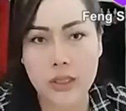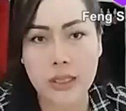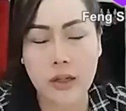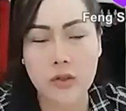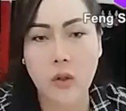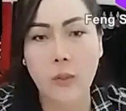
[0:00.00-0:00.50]

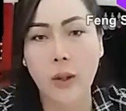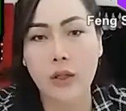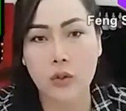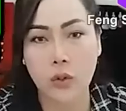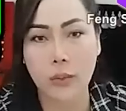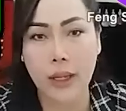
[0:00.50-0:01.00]
trao xong ai
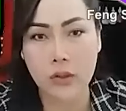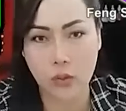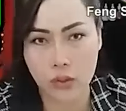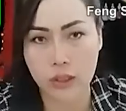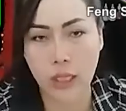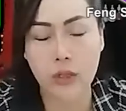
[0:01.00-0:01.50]
được tua bán
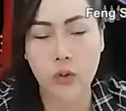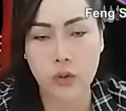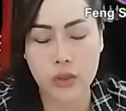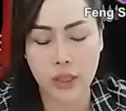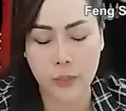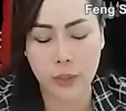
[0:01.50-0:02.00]
chuột chay nằng không
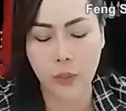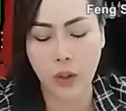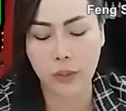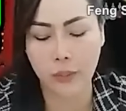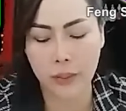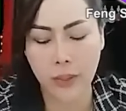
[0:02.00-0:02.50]
trăm pipon
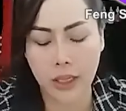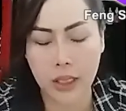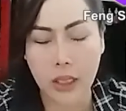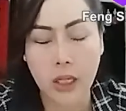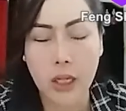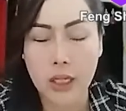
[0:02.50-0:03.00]
là phải bay
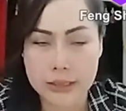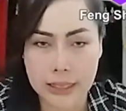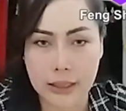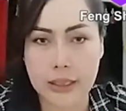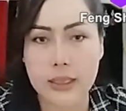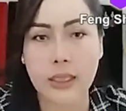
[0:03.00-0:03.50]

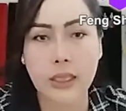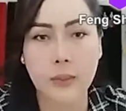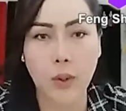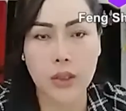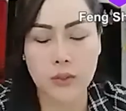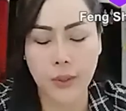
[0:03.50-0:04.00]
trao để cho nó
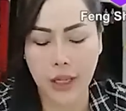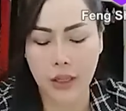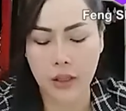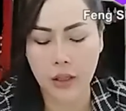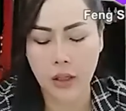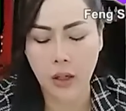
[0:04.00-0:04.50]
po smile
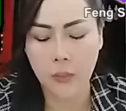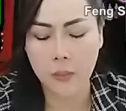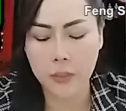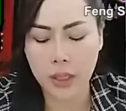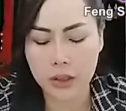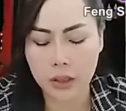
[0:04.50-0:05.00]

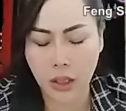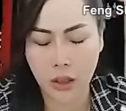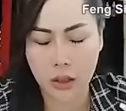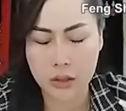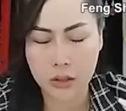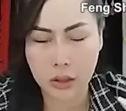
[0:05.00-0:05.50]
miên
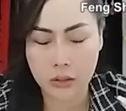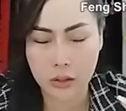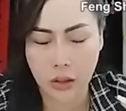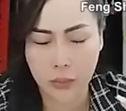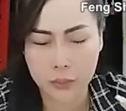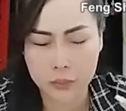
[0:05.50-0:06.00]

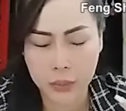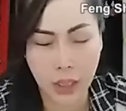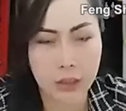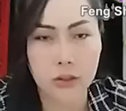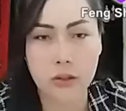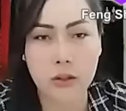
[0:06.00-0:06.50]

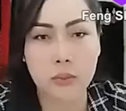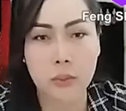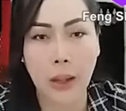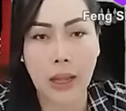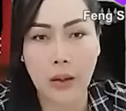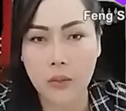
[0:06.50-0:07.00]
thiệt
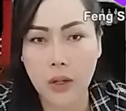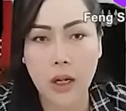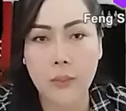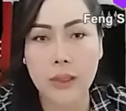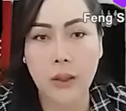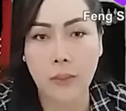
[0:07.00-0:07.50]
power
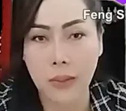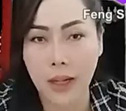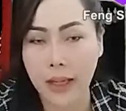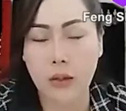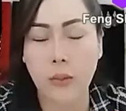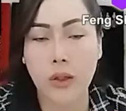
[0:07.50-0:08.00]
miên cầm
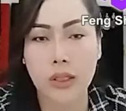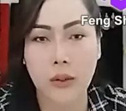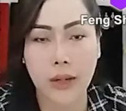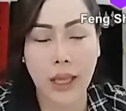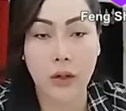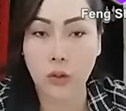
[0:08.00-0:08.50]
lăng rồi bỏ tê và
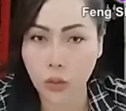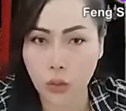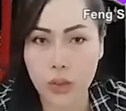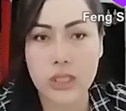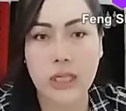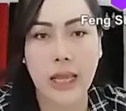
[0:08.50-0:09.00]
đa nằng
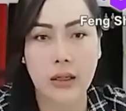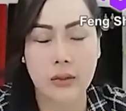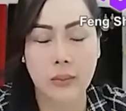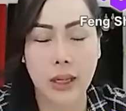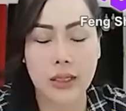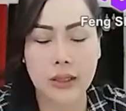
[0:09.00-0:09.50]
luôn trao gần
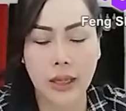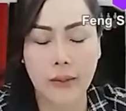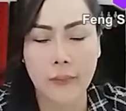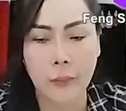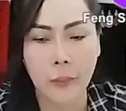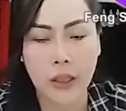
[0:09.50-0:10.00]
ban này tha
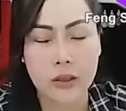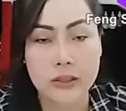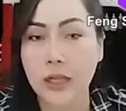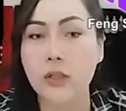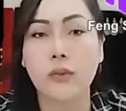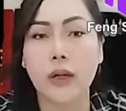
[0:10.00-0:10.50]

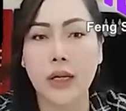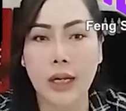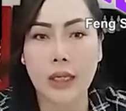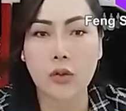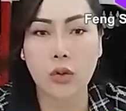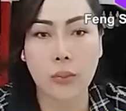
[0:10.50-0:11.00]
chào thưa
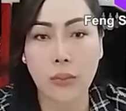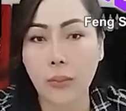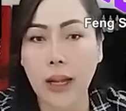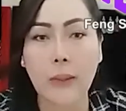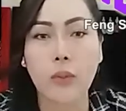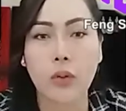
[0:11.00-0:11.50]
ấy tôi hiểu của
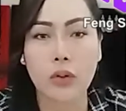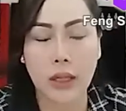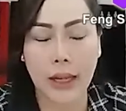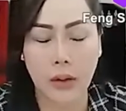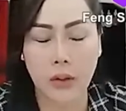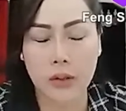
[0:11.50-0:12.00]
bạn môn cả
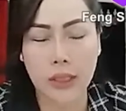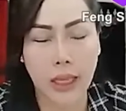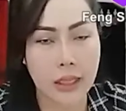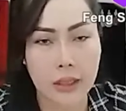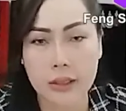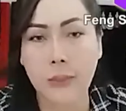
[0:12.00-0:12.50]
đào tai
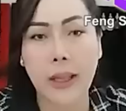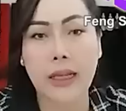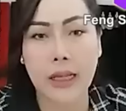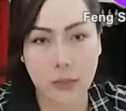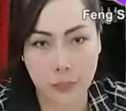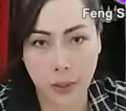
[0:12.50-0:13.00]
nơi tập ban
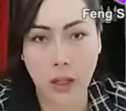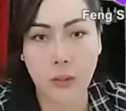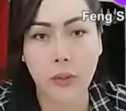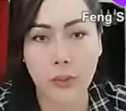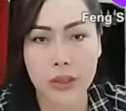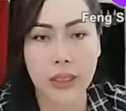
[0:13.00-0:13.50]
là tập hall
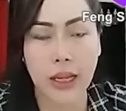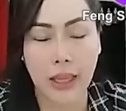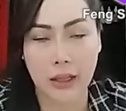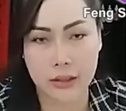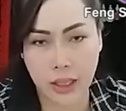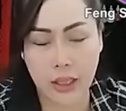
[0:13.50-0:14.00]
mà quên cả
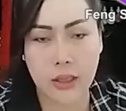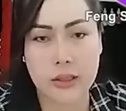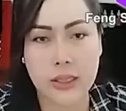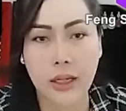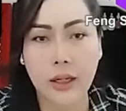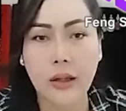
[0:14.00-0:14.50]
đài tề
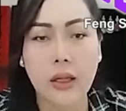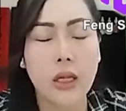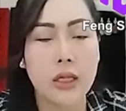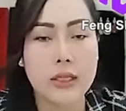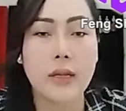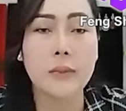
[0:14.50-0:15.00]
chẳng á
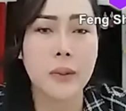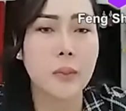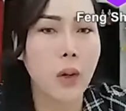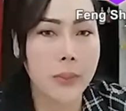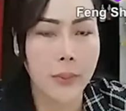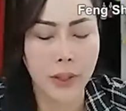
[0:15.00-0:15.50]
chẳng
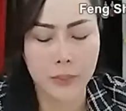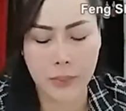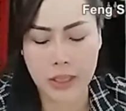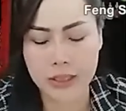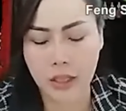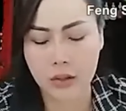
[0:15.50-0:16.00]
pipon và phải
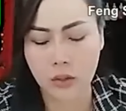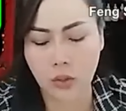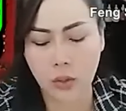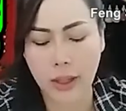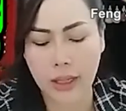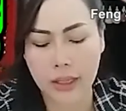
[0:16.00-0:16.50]
bay chào từ tụ
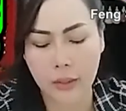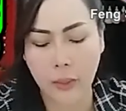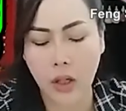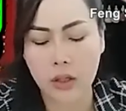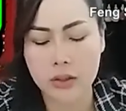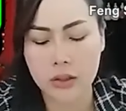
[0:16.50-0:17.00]
ban là tập
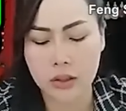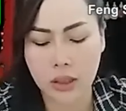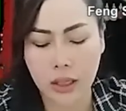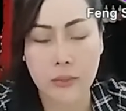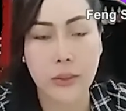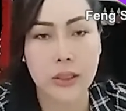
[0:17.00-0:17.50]
hall chưa
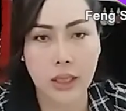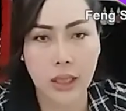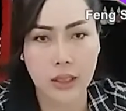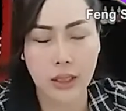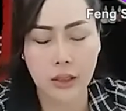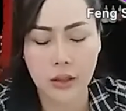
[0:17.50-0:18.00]
ra mình
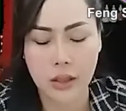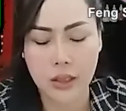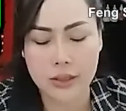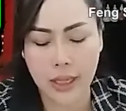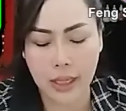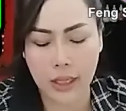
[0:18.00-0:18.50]
tên á
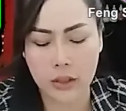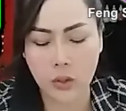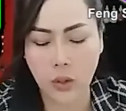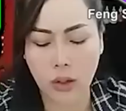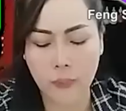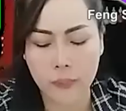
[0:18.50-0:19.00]
chả
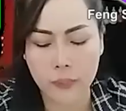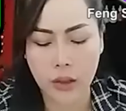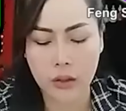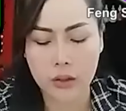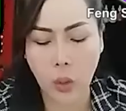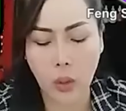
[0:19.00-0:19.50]
tố
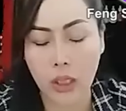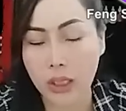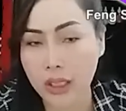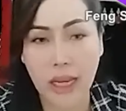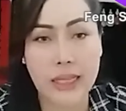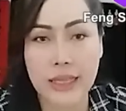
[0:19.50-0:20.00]
tôi hưởng
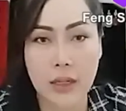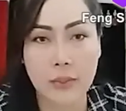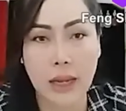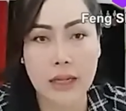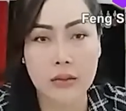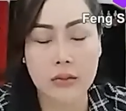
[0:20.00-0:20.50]
khá chào
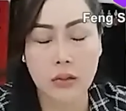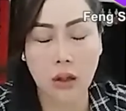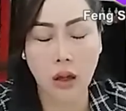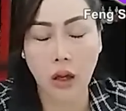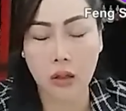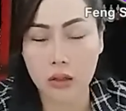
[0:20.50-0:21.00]
ban
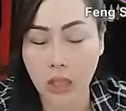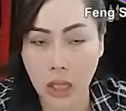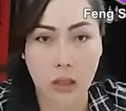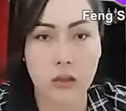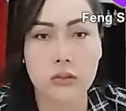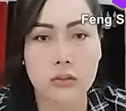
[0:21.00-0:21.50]
ọt
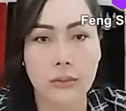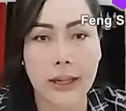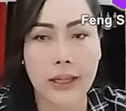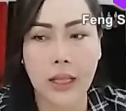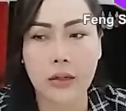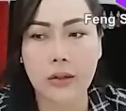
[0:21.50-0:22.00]
đằng
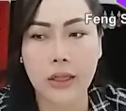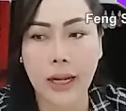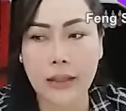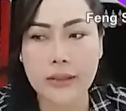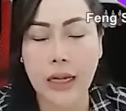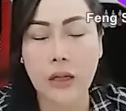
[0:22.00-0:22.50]
ban là rừng
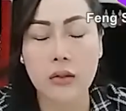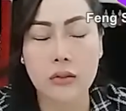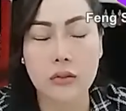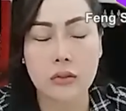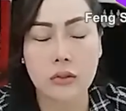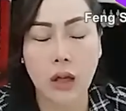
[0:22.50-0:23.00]
khá chào
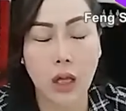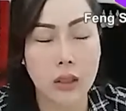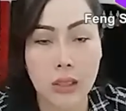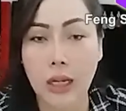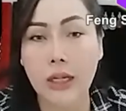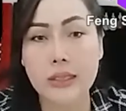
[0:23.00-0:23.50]
ọt
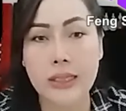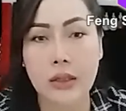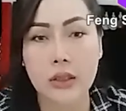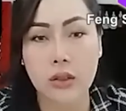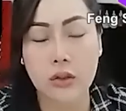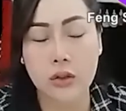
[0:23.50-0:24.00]
đằng á chào
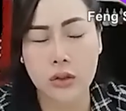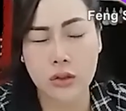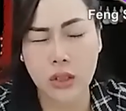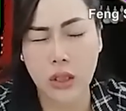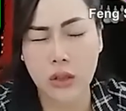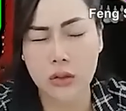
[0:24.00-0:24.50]
từ
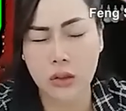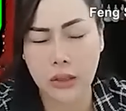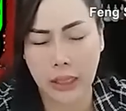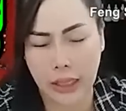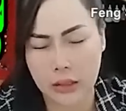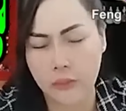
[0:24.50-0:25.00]
nơi từ
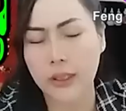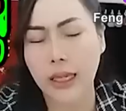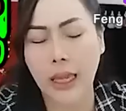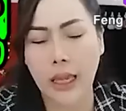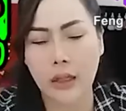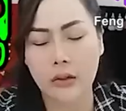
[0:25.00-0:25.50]
lại thưa
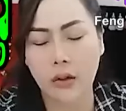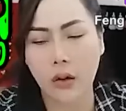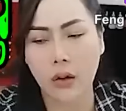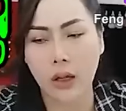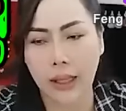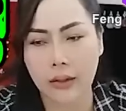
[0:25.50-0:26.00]
ca rồi co
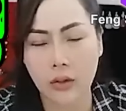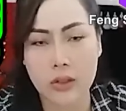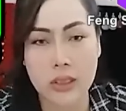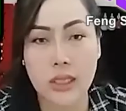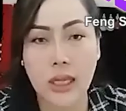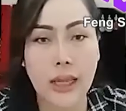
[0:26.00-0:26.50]
cả lại rồi
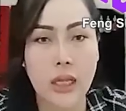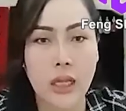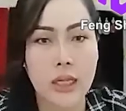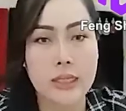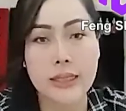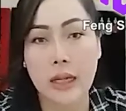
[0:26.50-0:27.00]
xí khác
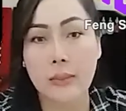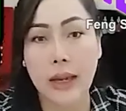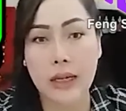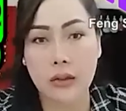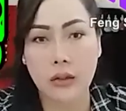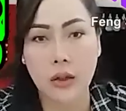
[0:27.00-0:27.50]
chào
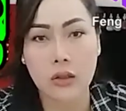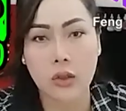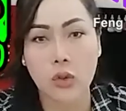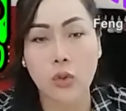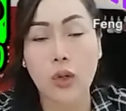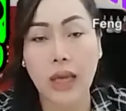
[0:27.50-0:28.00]
ban từ
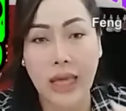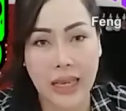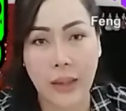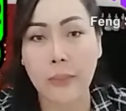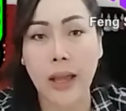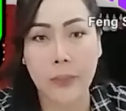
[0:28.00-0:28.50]
tụ ca lẹ
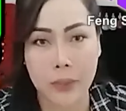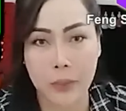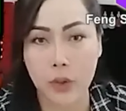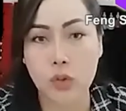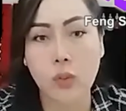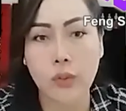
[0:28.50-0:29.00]
bằng vì mình
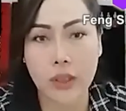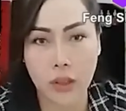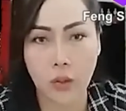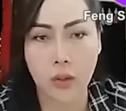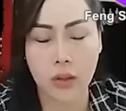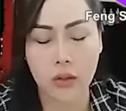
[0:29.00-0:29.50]
được chung mình
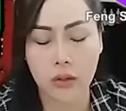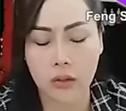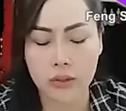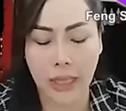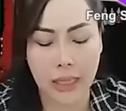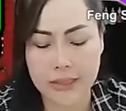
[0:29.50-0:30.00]
luôn
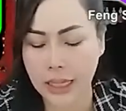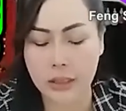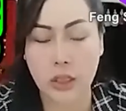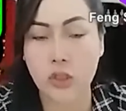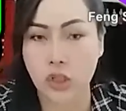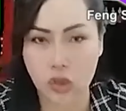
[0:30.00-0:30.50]
tai chào
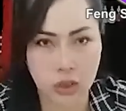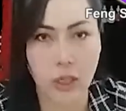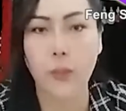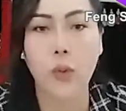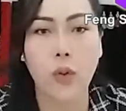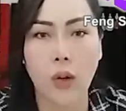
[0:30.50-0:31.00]
nơi từ nhà
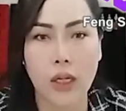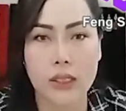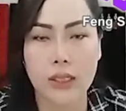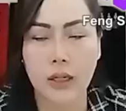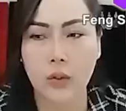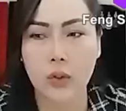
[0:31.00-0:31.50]
phụ quan
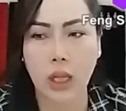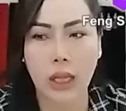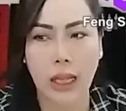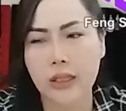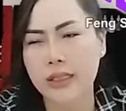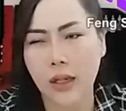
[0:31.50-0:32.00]
chẳng ôi ta
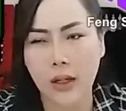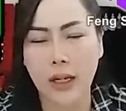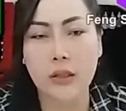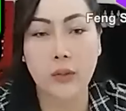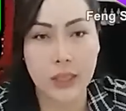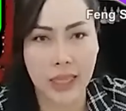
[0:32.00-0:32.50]
là nơi chào khác
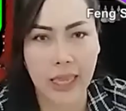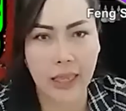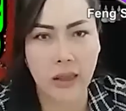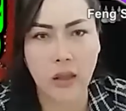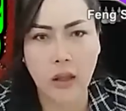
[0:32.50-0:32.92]
thưa ca